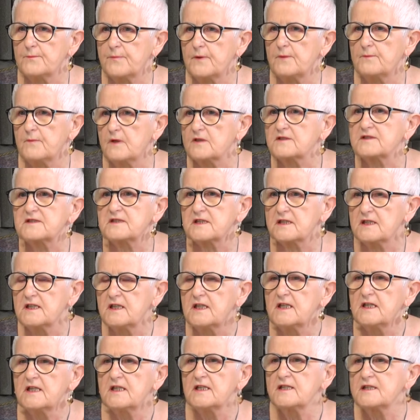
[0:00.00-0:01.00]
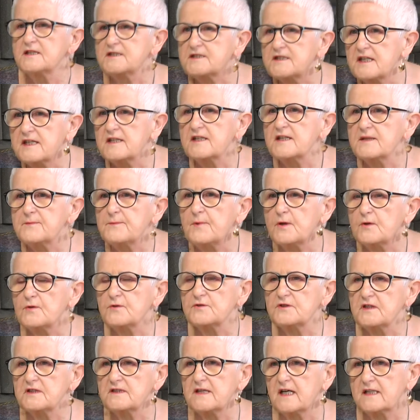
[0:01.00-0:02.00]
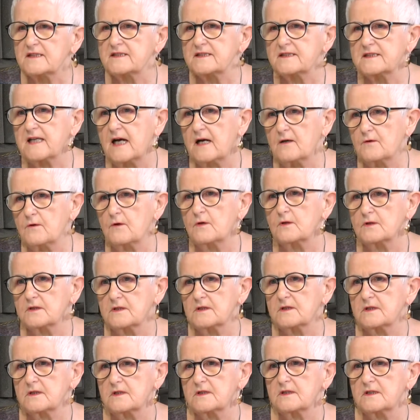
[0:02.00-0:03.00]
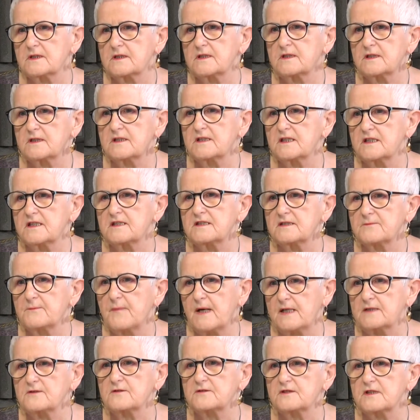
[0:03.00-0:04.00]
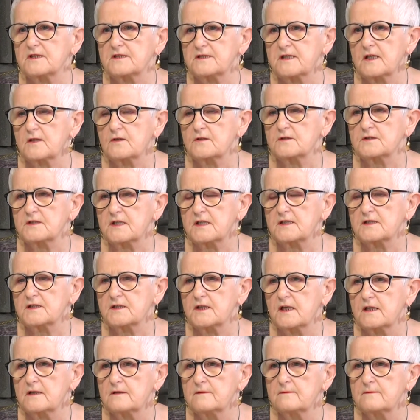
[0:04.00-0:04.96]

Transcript: pomocy i dzięki Bogu się tak stało i, i, i bardzo się z tego cieszę.